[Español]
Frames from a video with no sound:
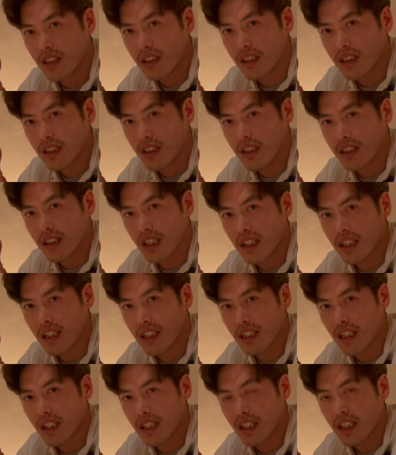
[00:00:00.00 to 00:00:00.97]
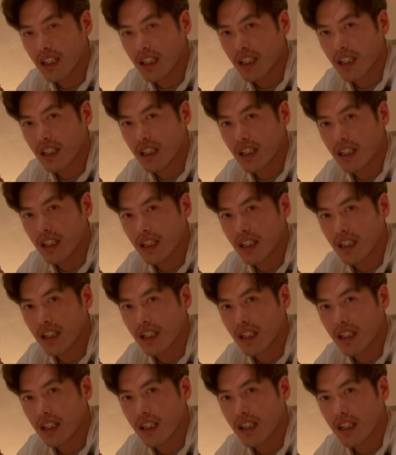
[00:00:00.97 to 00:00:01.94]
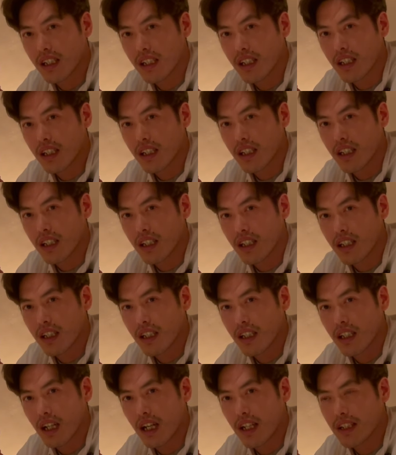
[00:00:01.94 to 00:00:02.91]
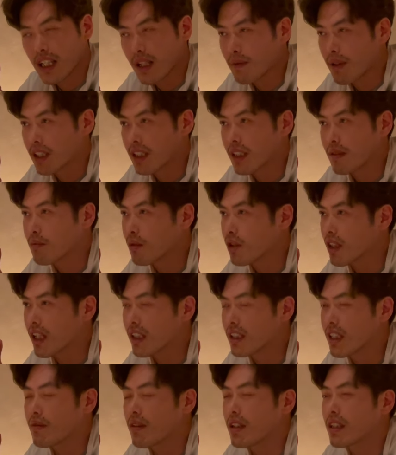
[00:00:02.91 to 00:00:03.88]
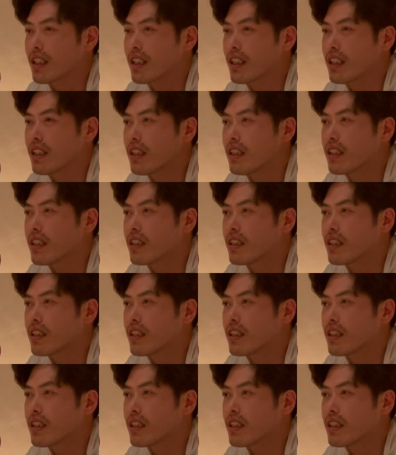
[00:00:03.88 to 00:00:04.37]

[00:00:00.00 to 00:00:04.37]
Y te diría que el temaki, porque el temaki